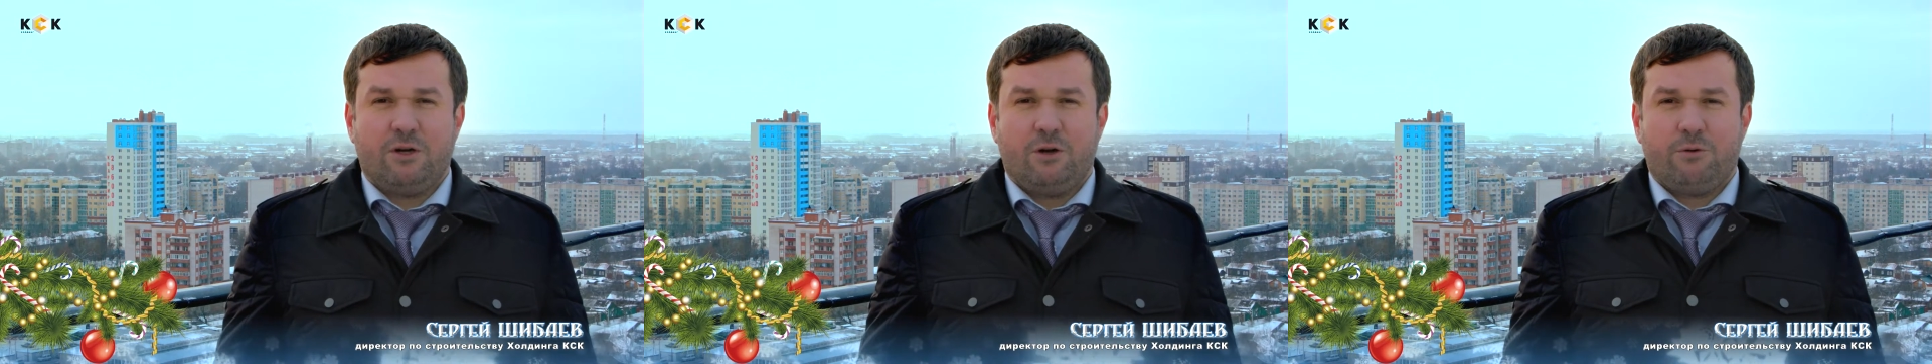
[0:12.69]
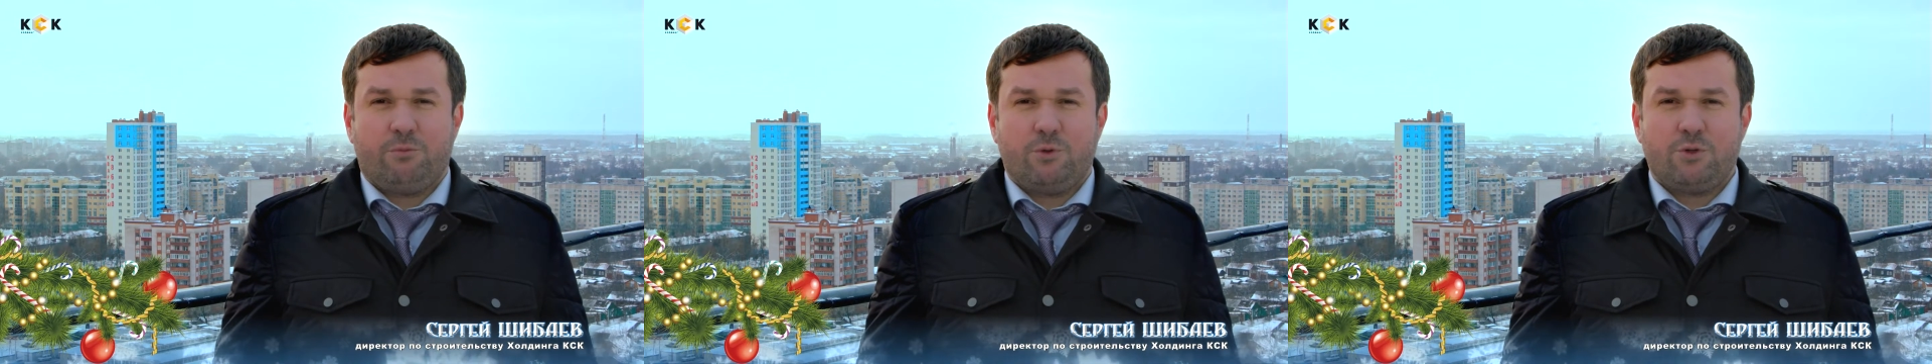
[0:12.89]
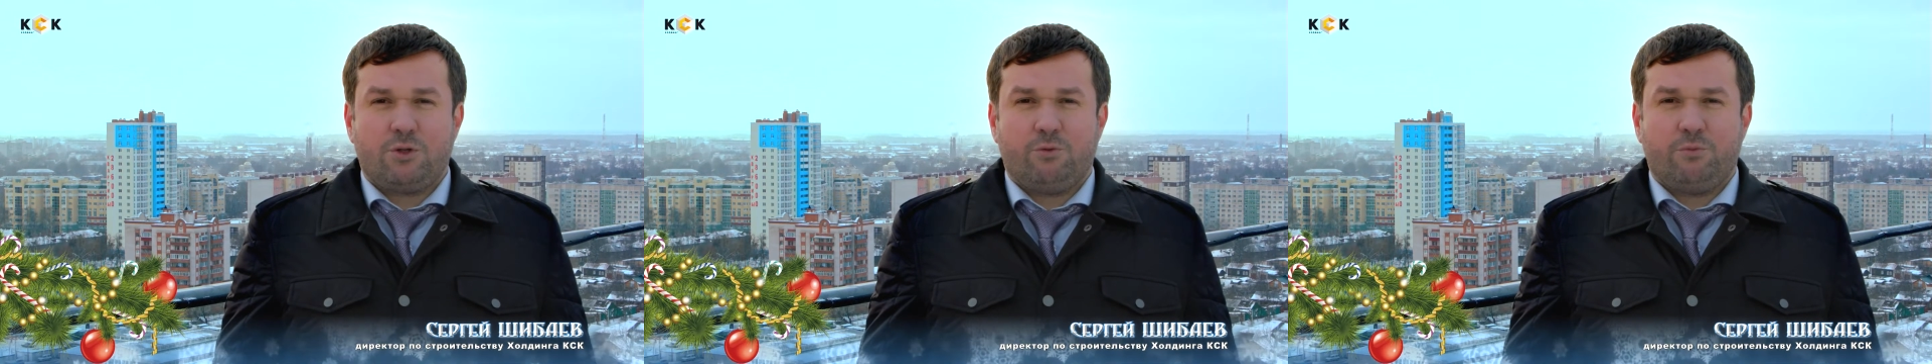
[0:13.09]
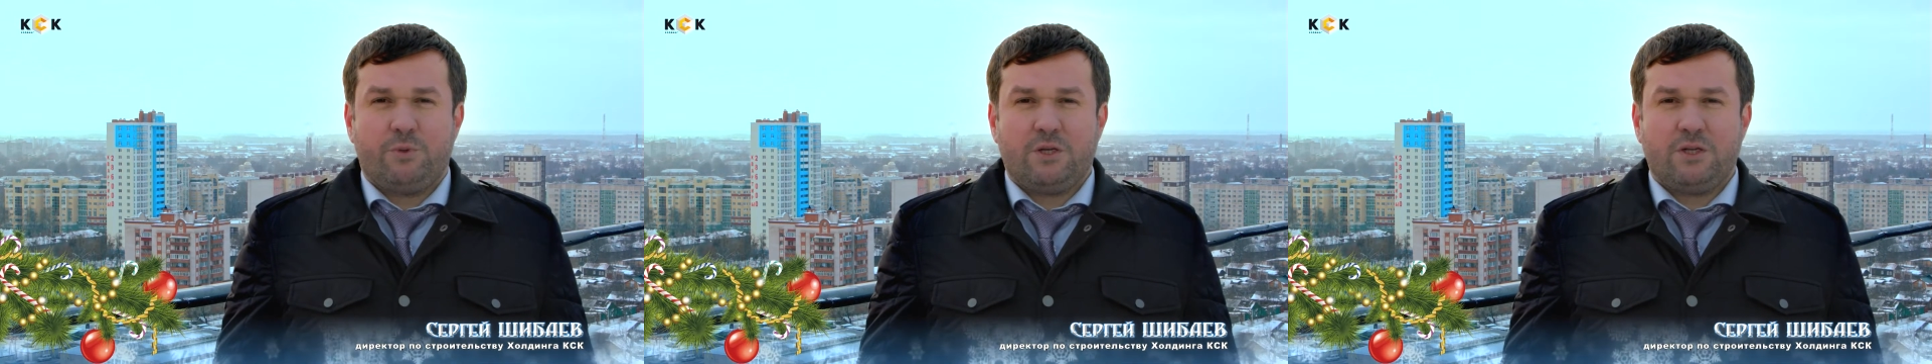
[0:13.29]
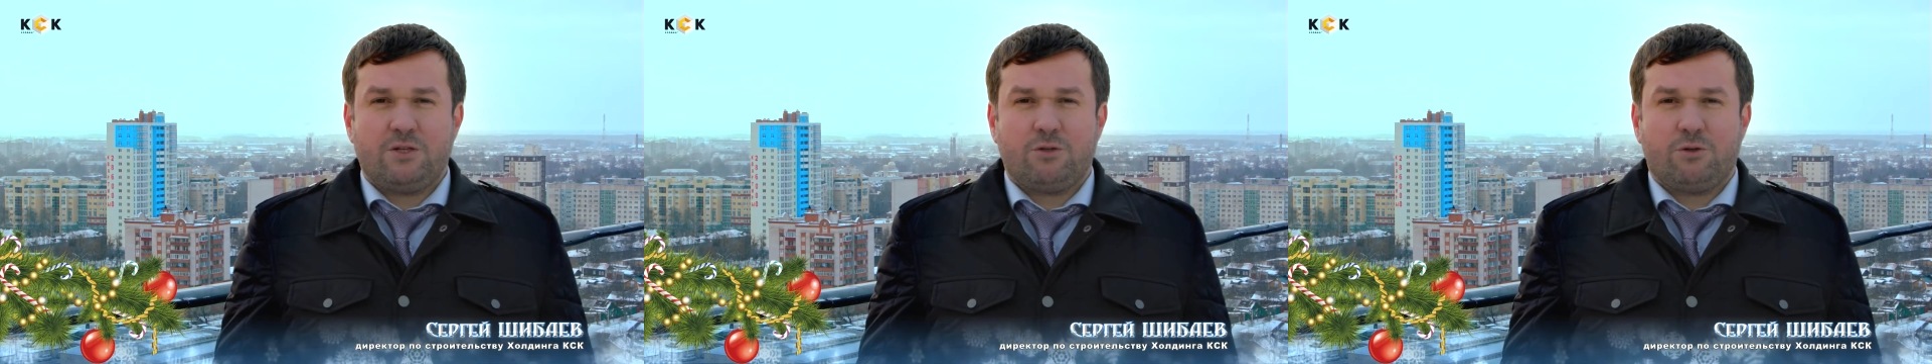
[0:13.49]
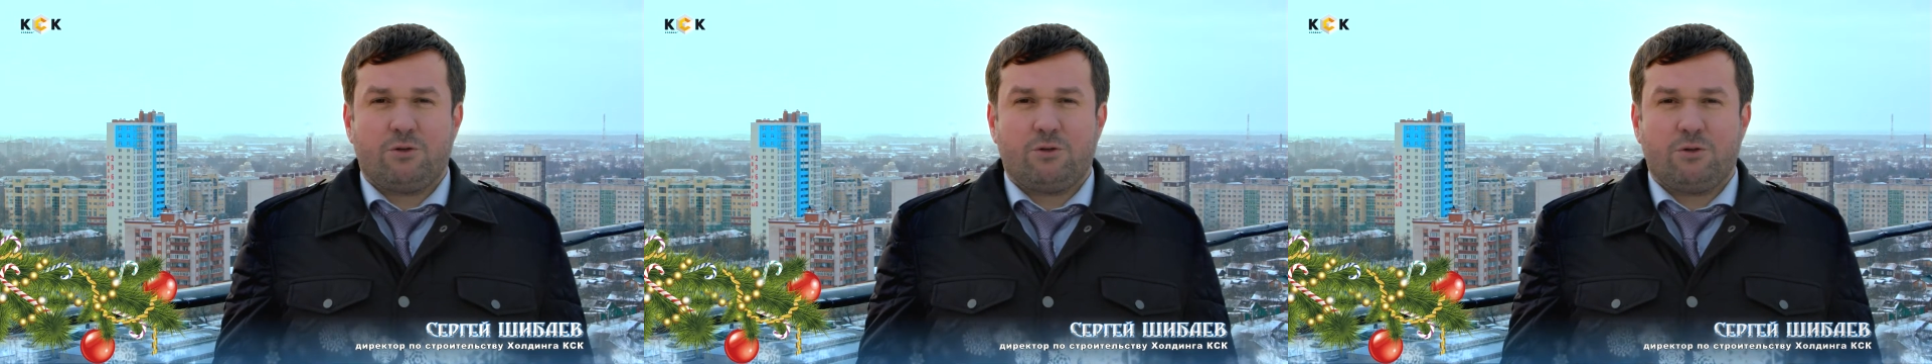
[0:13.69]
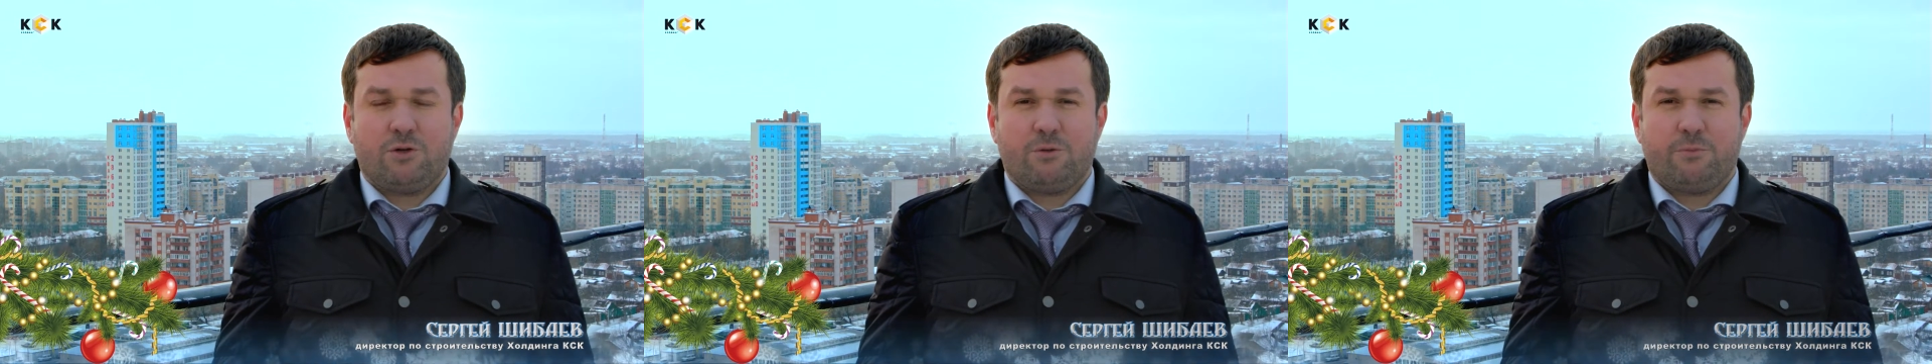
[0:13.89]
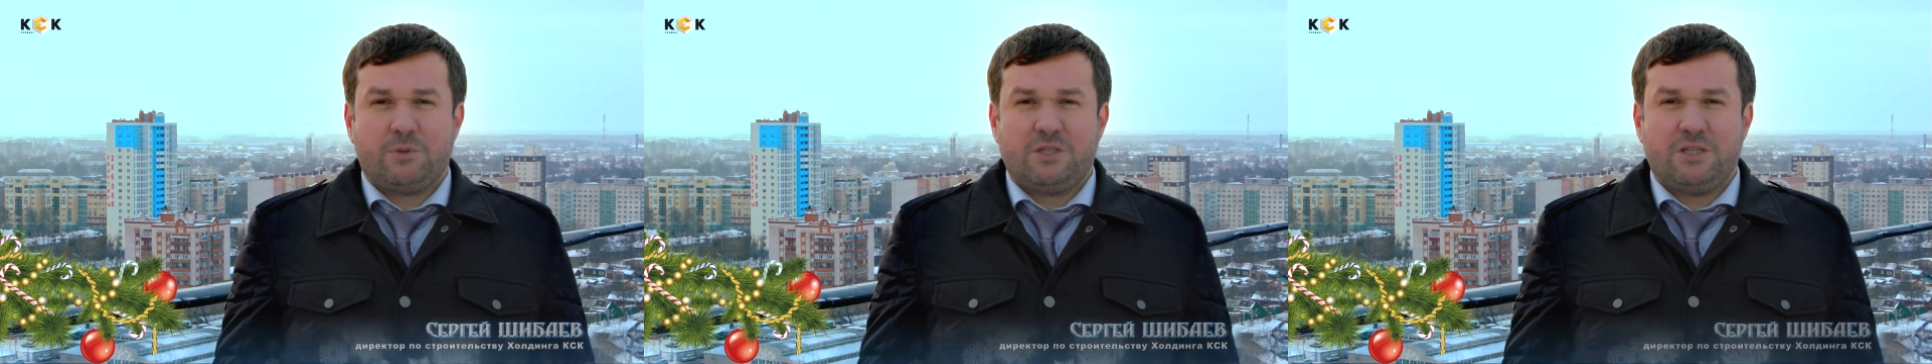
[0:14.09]
Пусть он принесет только
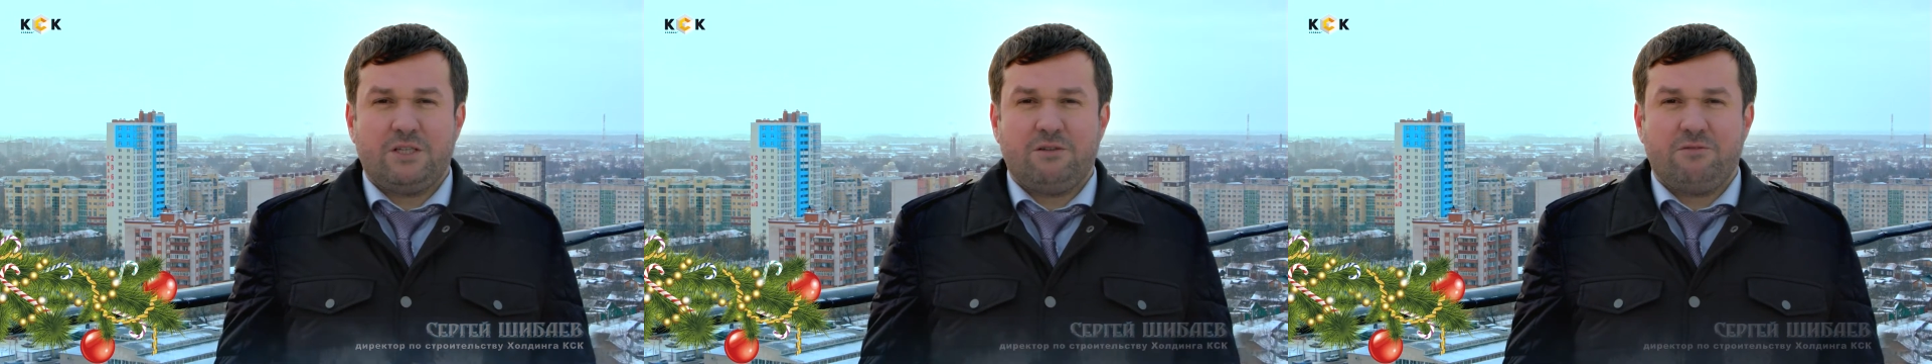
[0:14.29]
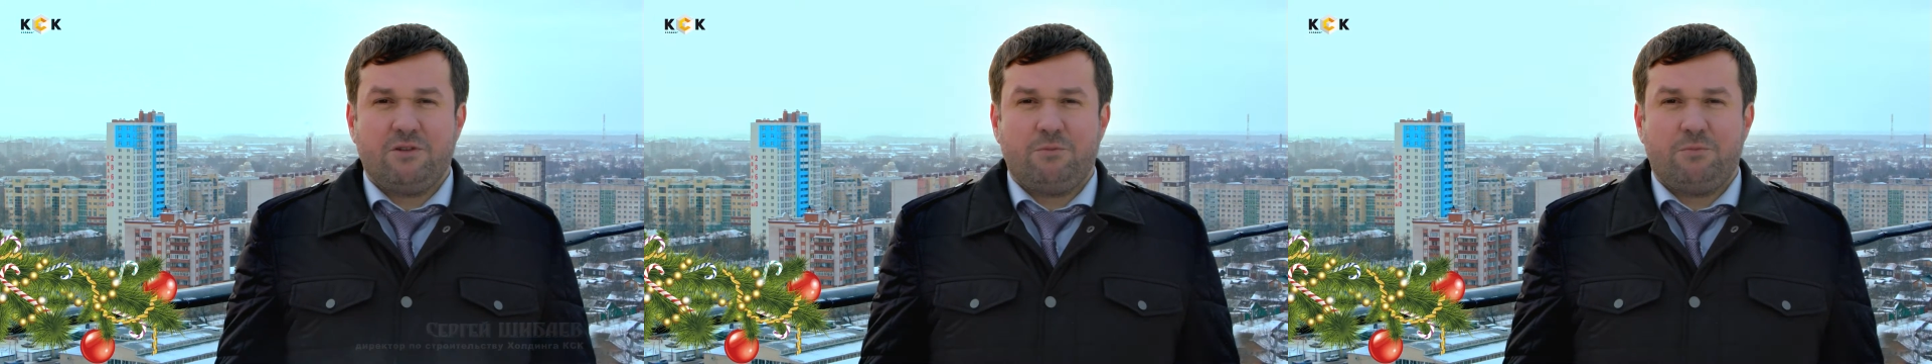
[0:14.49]
позитивные